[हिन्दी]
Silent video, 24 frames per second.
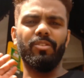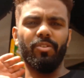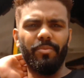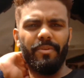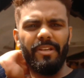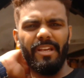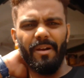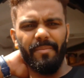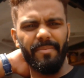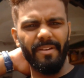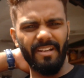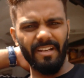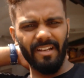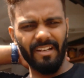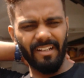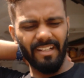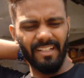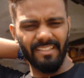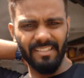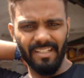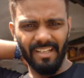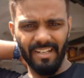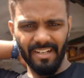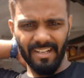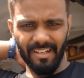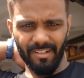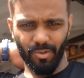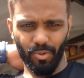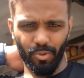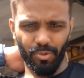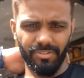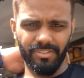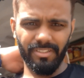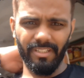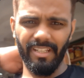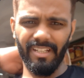तो भैया अभी घर का सारा
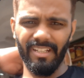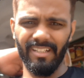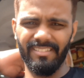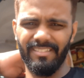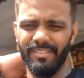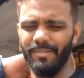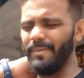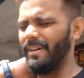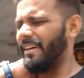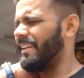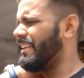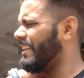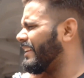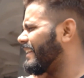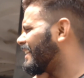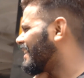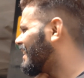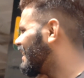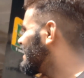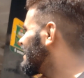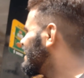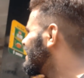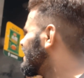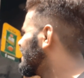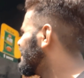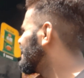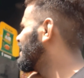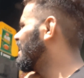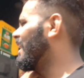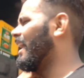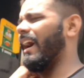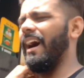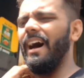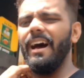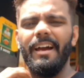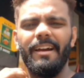ग्रोसरी का सामान लेना
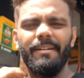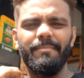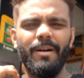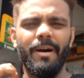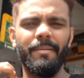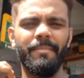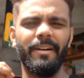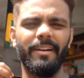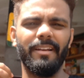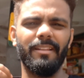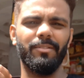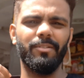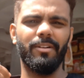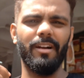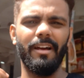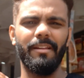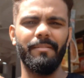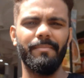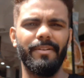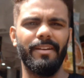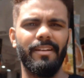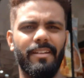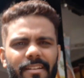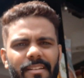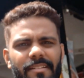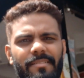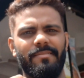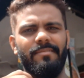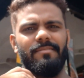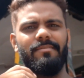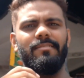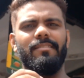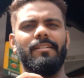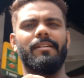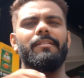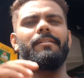है आया मामा की दुकान पे
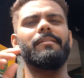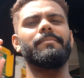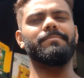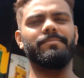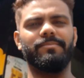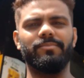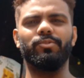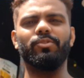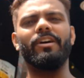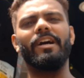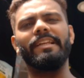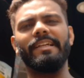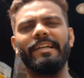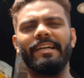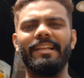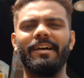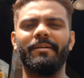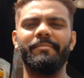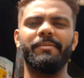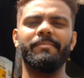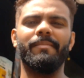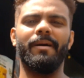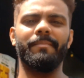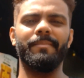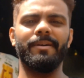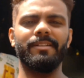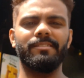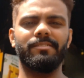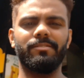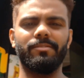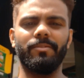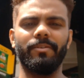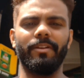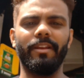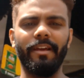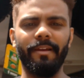मतलब दुकान का नाम ही मामा
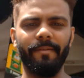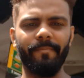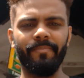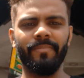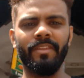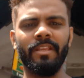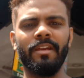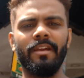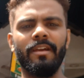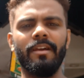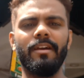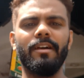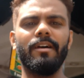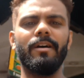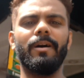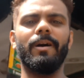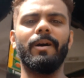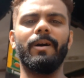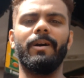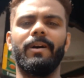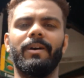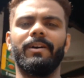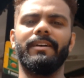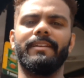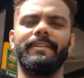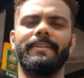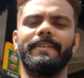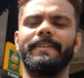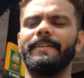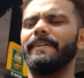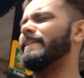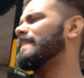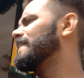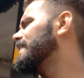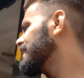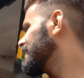स्टोर है और
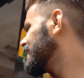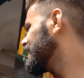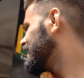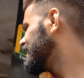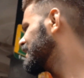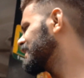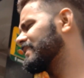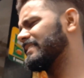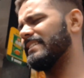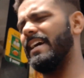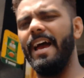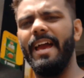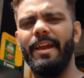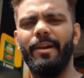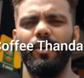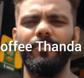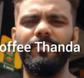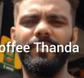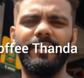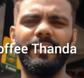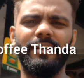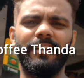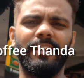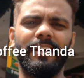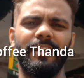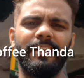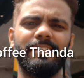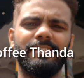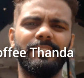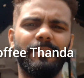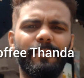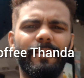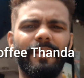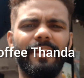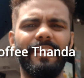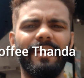चाय कॉफ़ी ठंडा ये
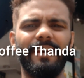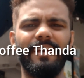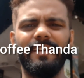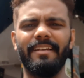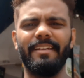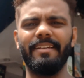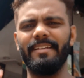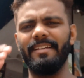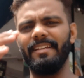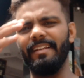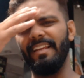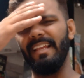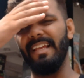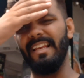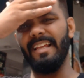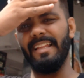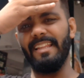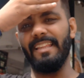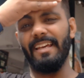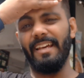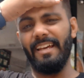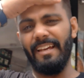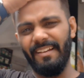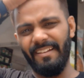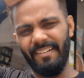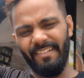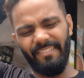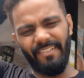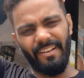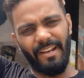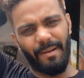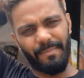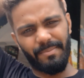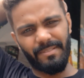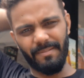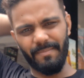सब लेना है ले लेते हैं फिर
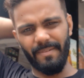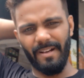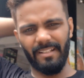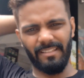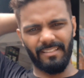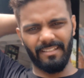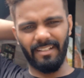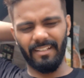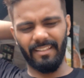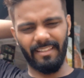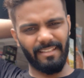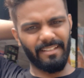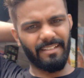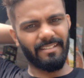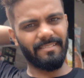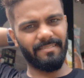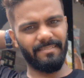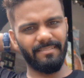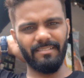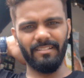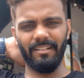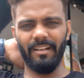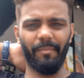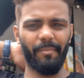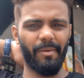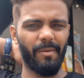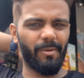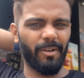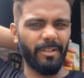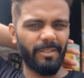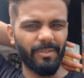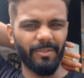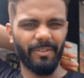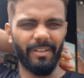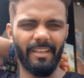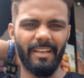आपसे बात करते हैं गर्मी
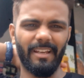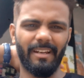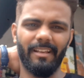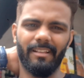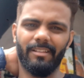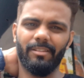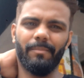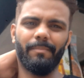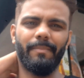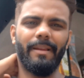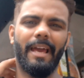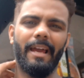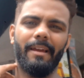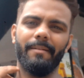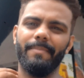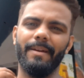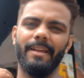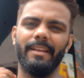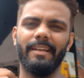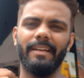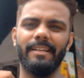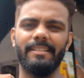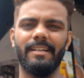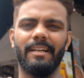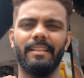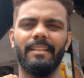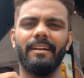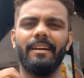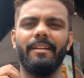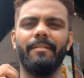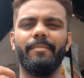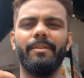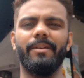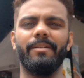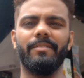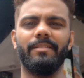बहुत हो रही है यार एक तो ब्लैक पहन के ज़्यादा
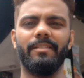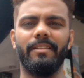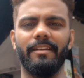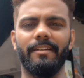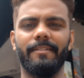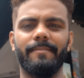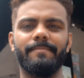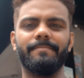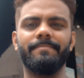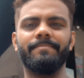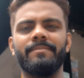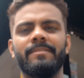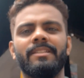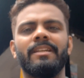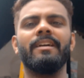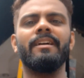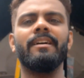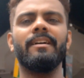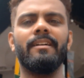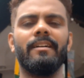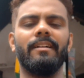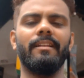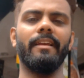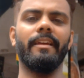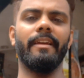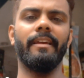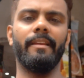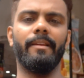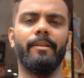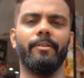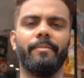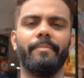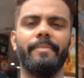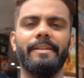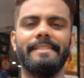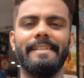गर्मी होती है लेकिन
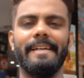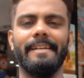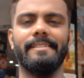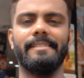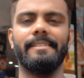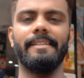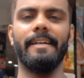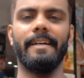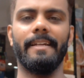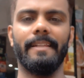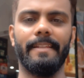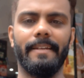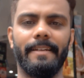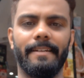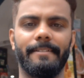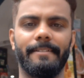लुक भी सेक्सी आता